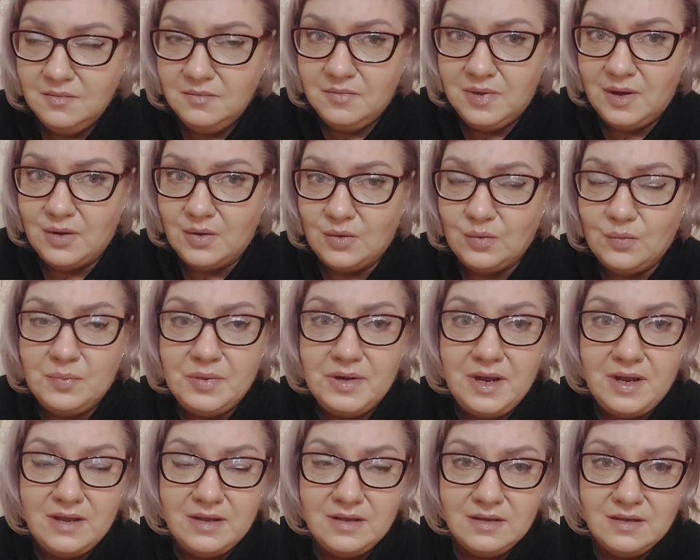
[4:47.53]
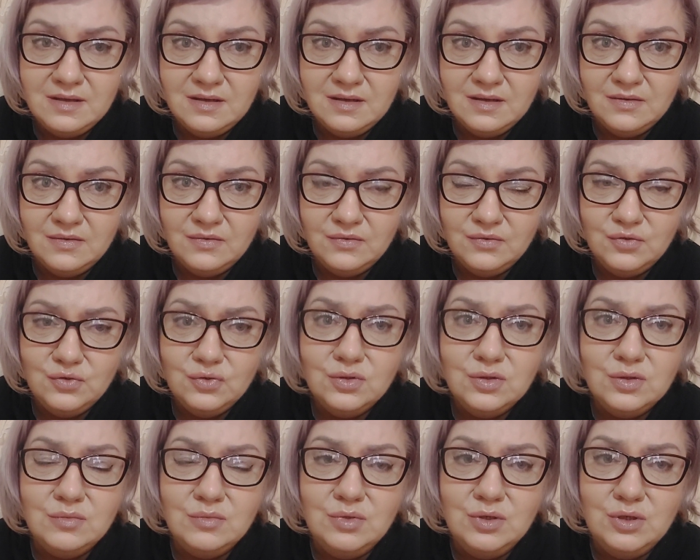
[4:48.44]
пару пряников, что
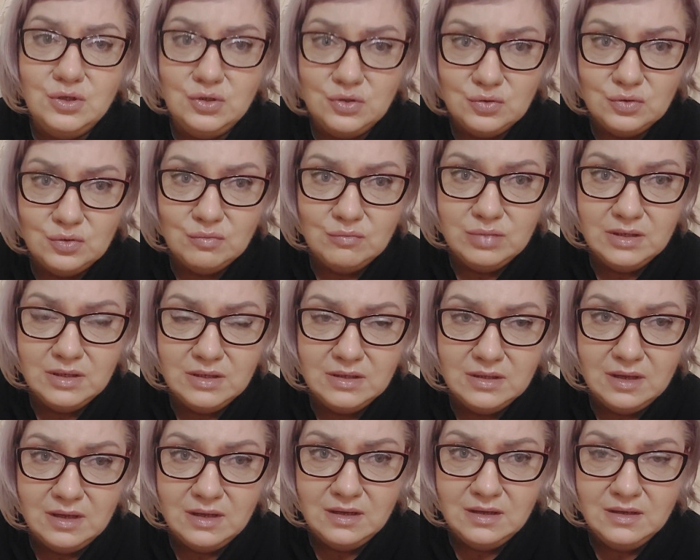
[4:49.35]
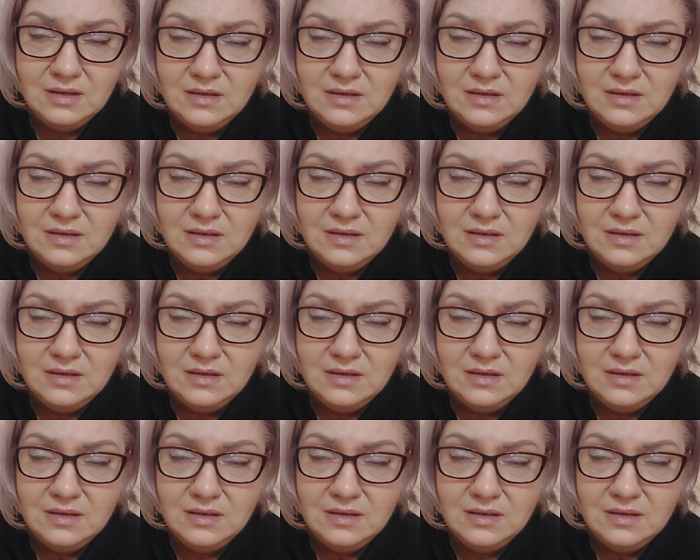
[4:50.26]
там еще было.